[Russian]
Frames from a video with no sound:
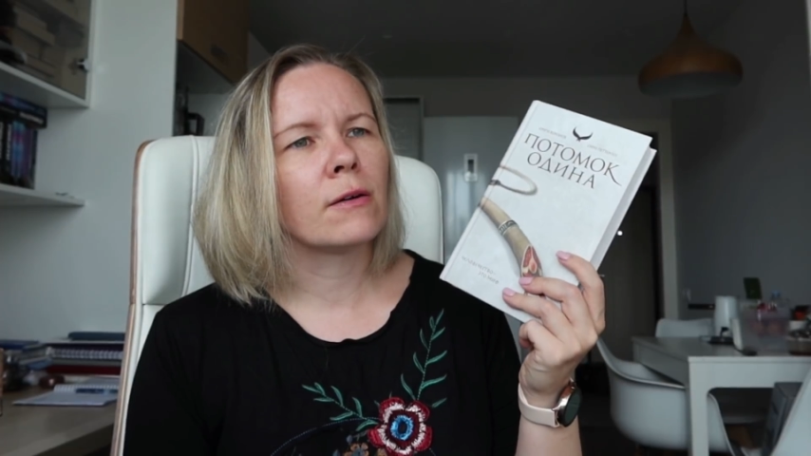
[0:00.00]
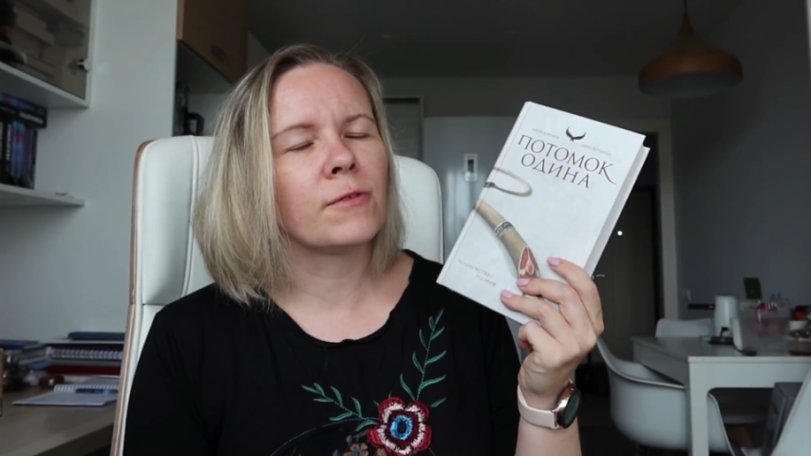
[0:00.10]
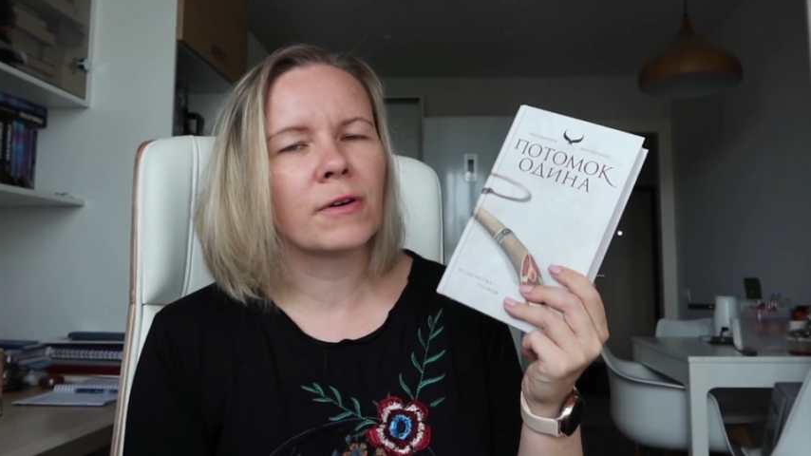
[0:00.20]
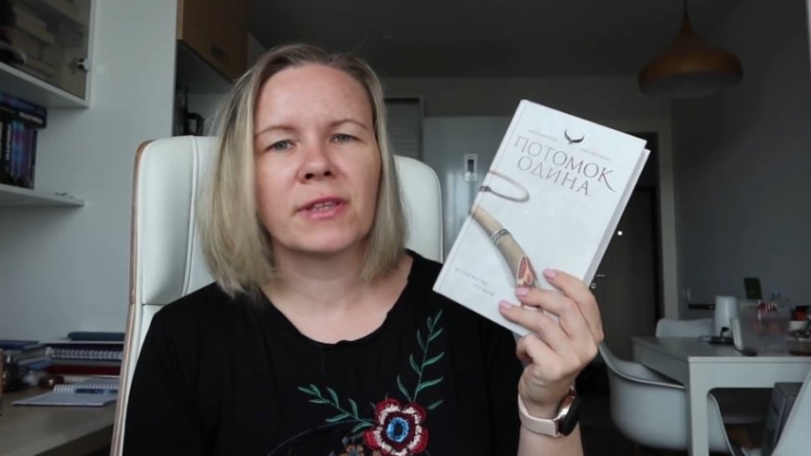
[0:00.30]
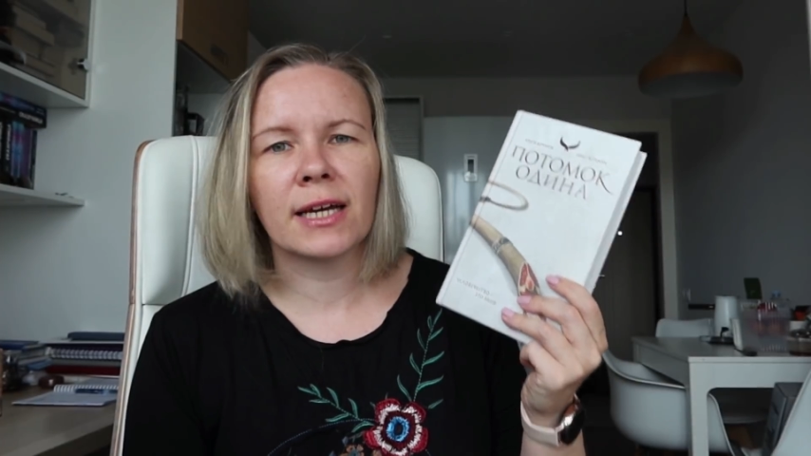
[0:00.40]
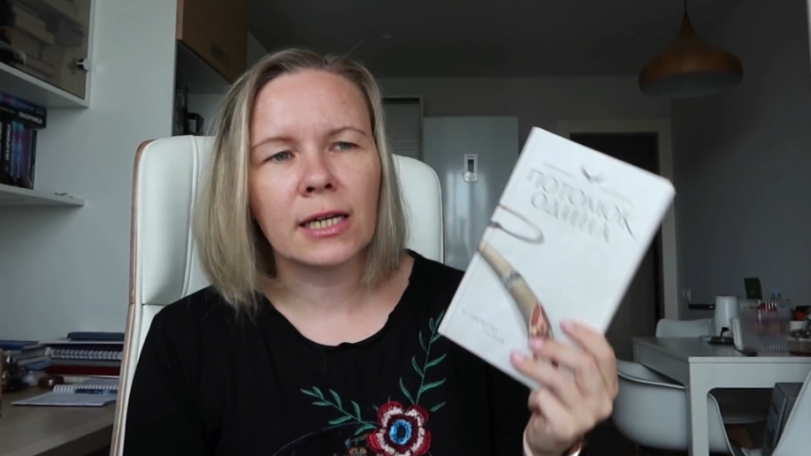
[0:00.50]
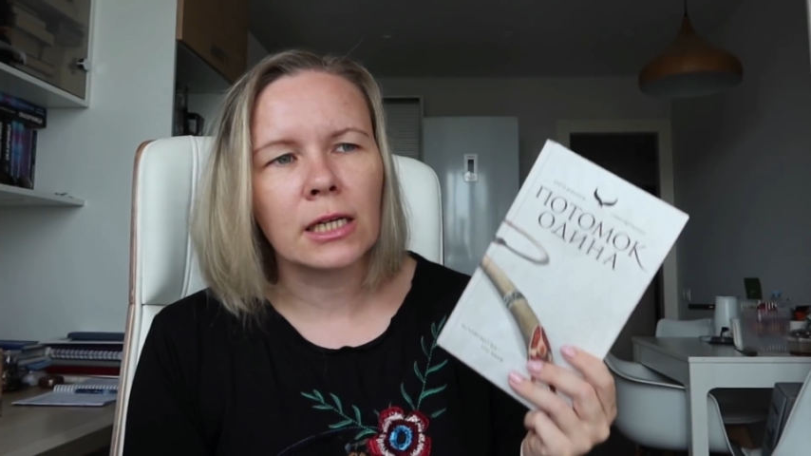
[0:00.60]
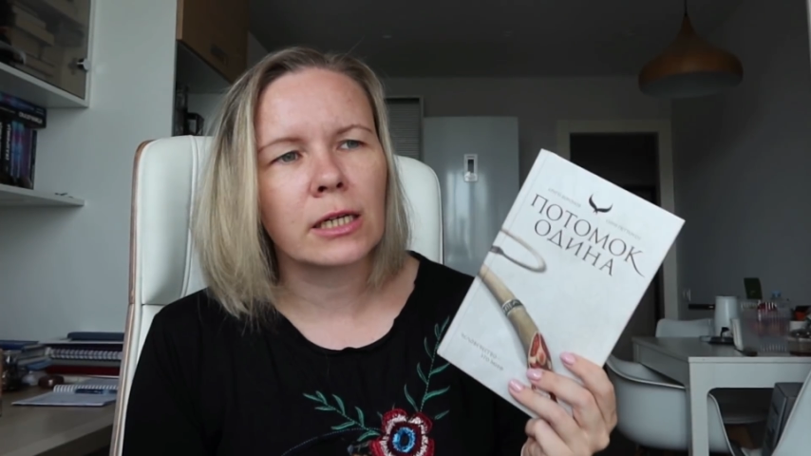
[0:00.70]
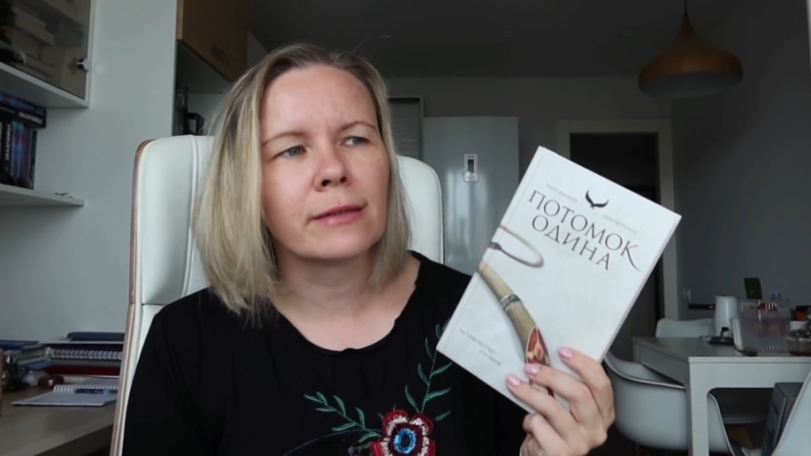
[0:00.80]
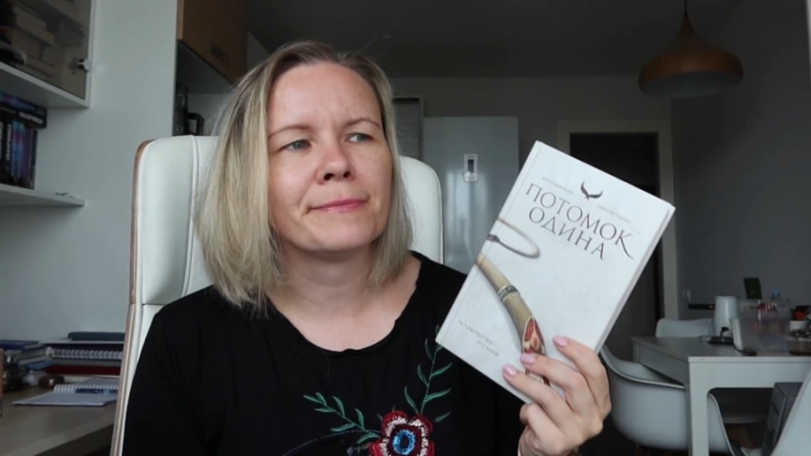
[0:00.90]

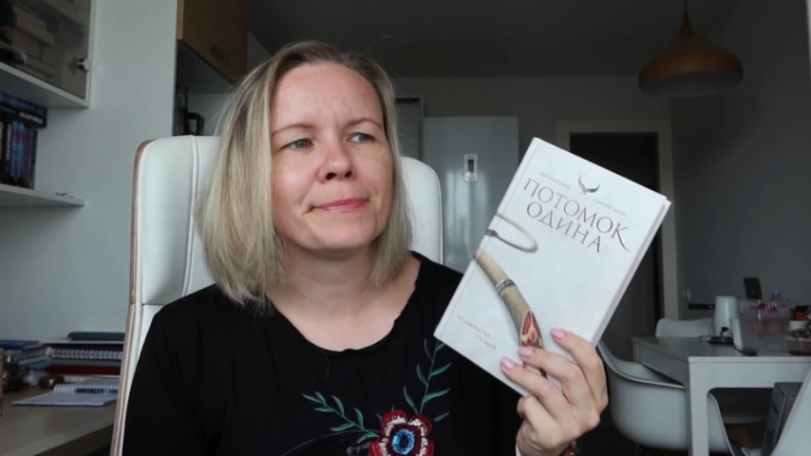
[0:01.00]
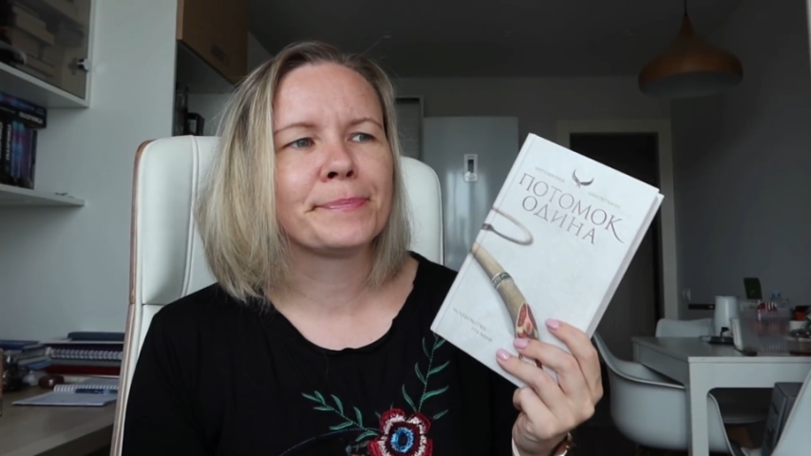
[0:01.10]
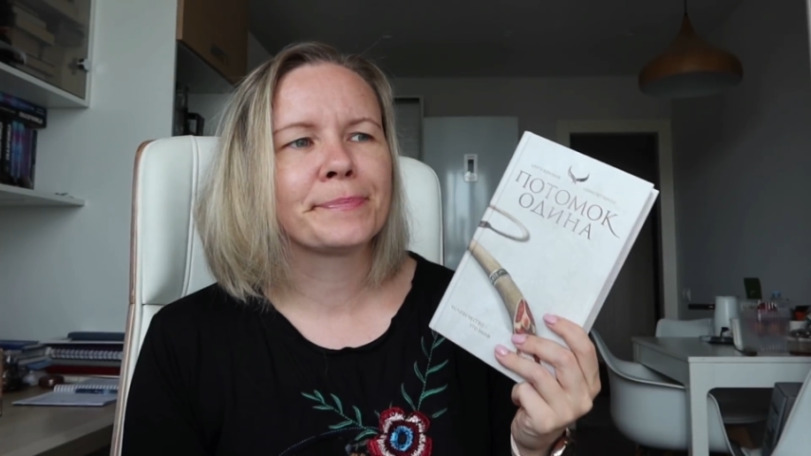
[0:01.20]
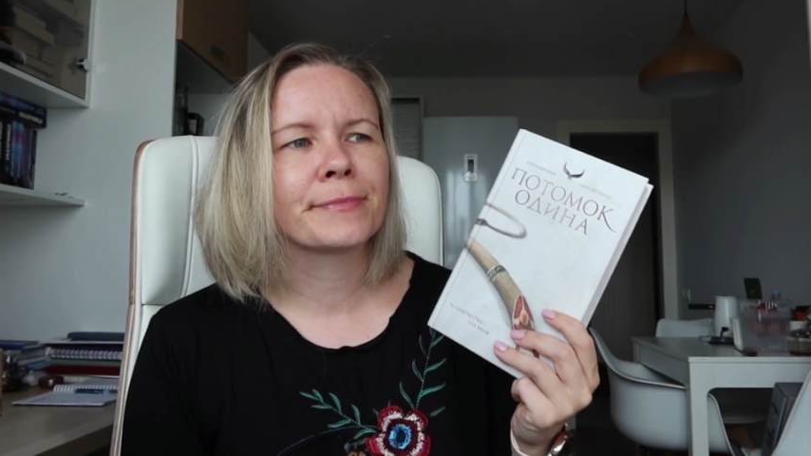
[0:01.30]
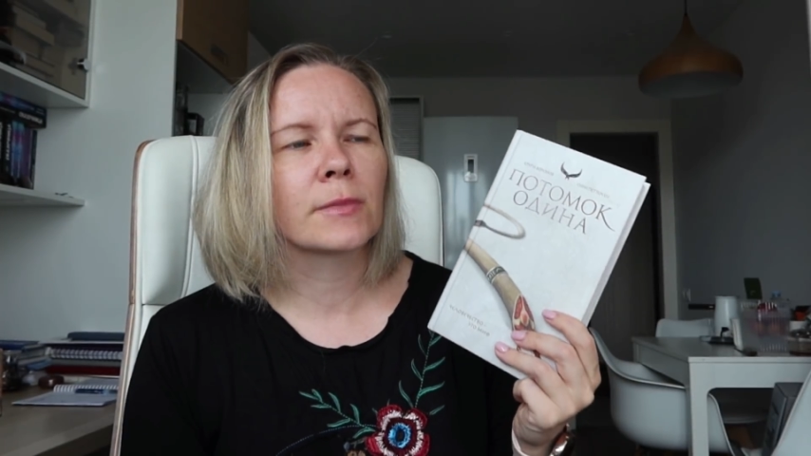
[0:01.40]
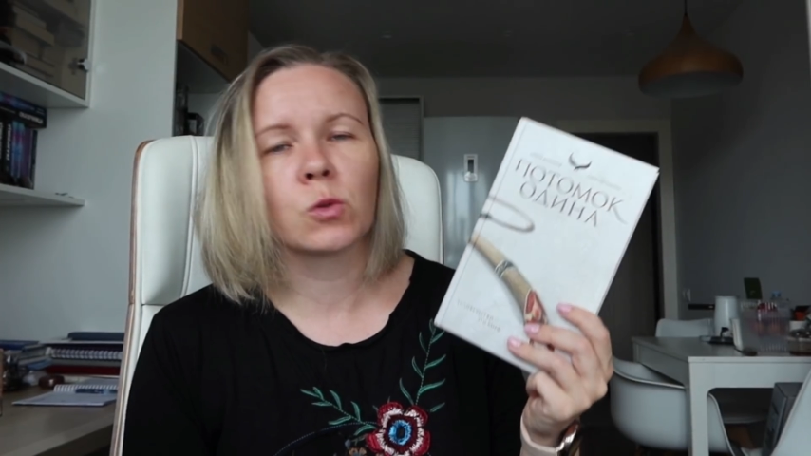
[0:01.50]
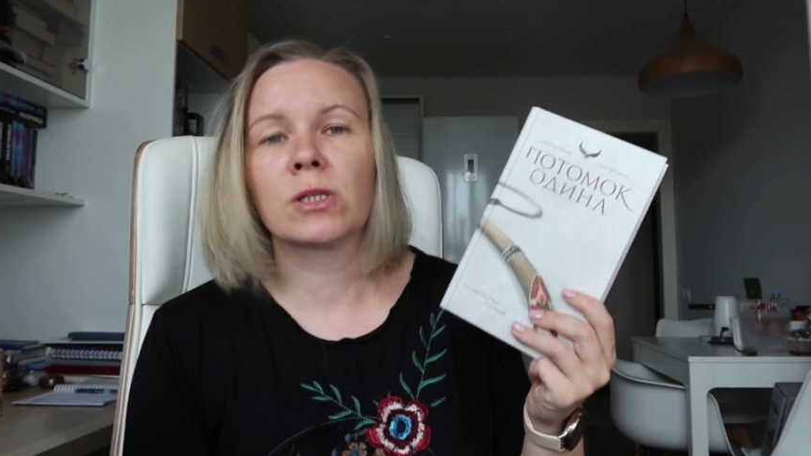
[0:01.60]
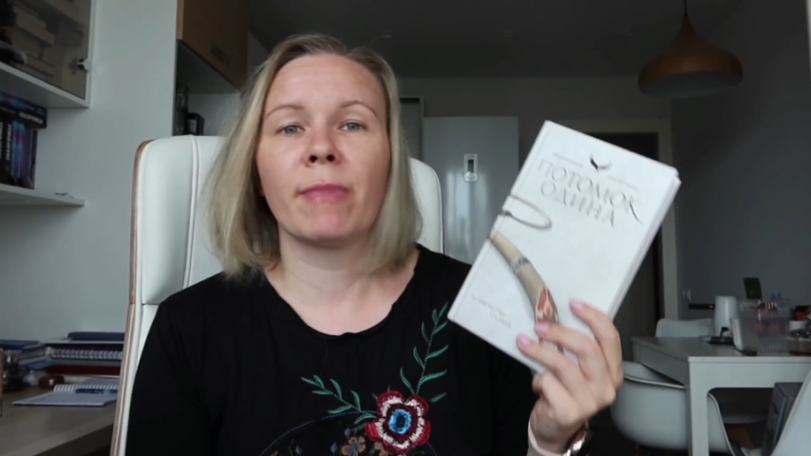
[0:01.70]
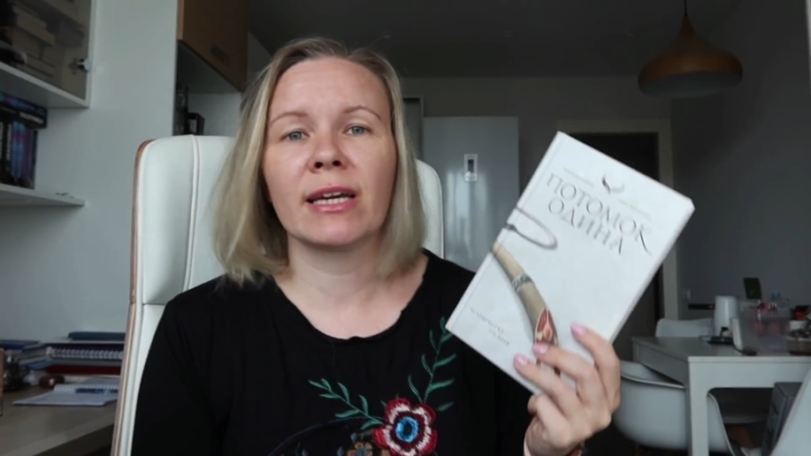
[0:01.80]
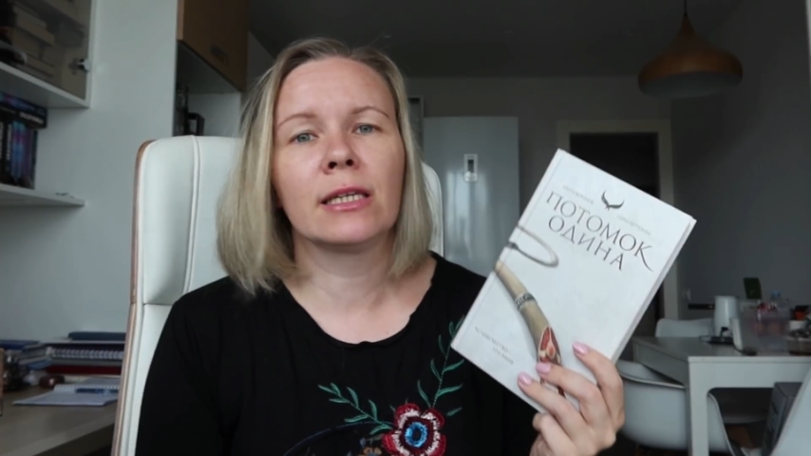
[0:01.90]
Во-вторых, ну,
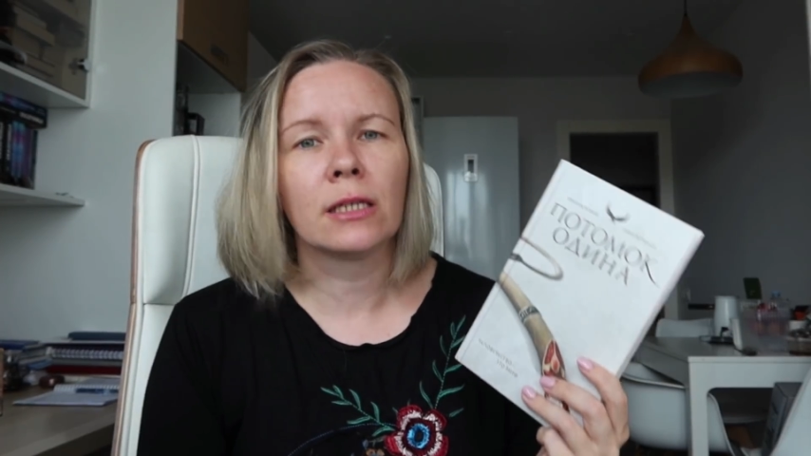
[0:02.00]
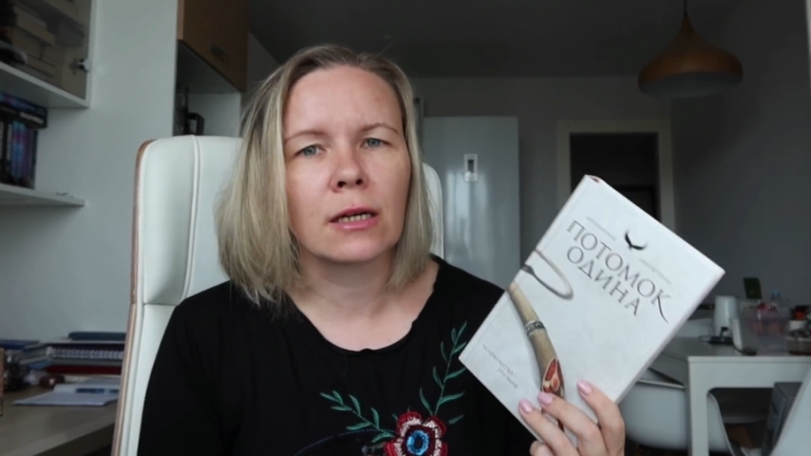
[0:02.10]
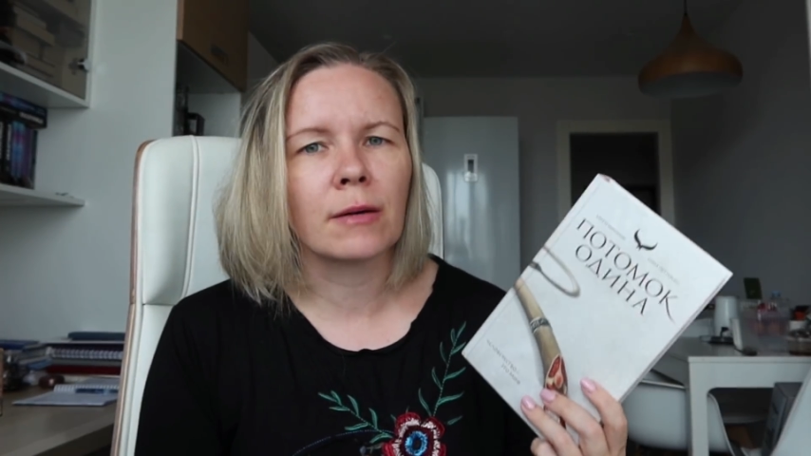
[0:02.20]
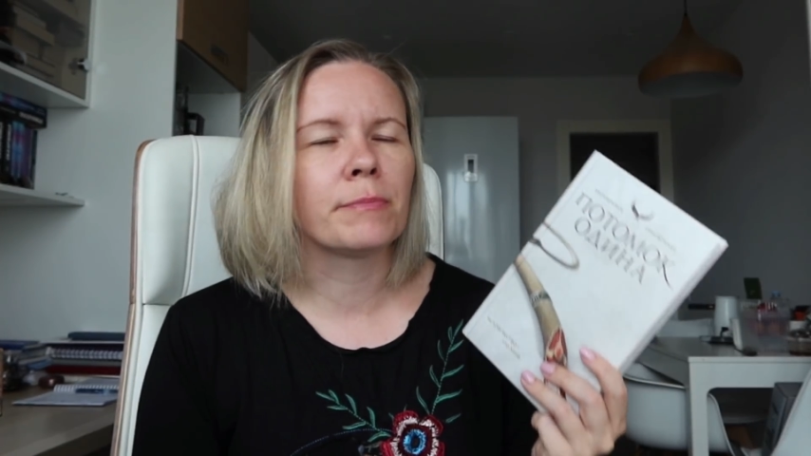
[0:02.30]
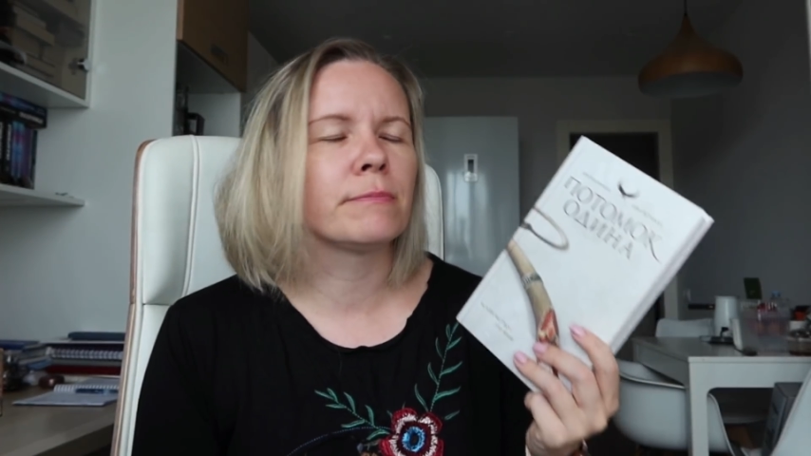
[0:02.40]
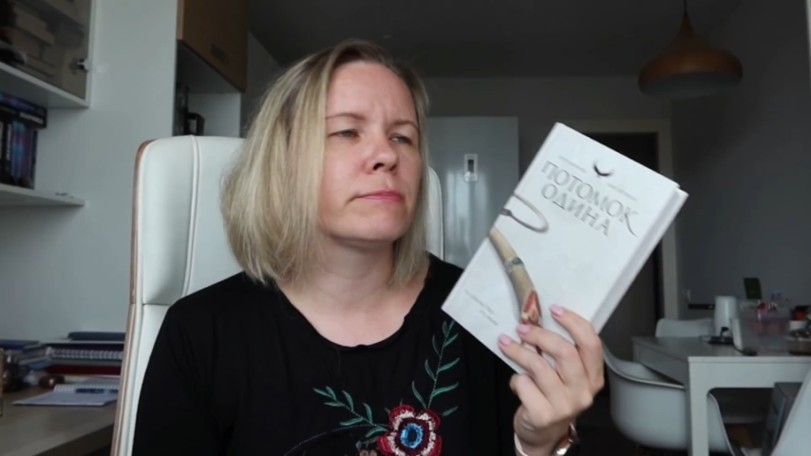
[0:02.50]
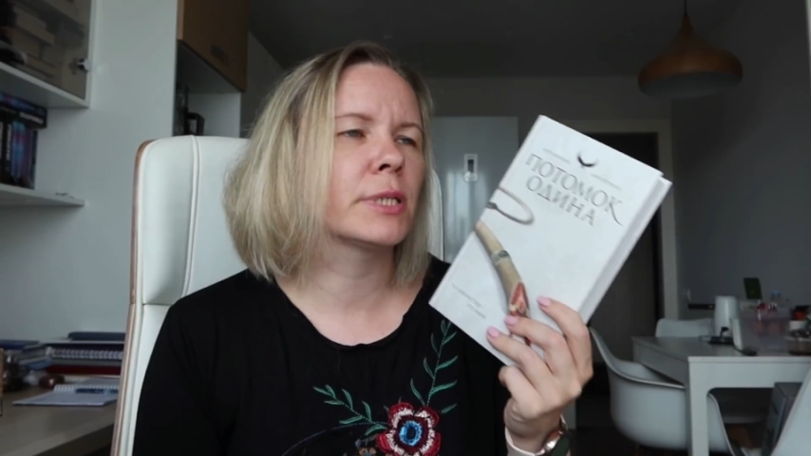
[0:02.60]
сама Хирка,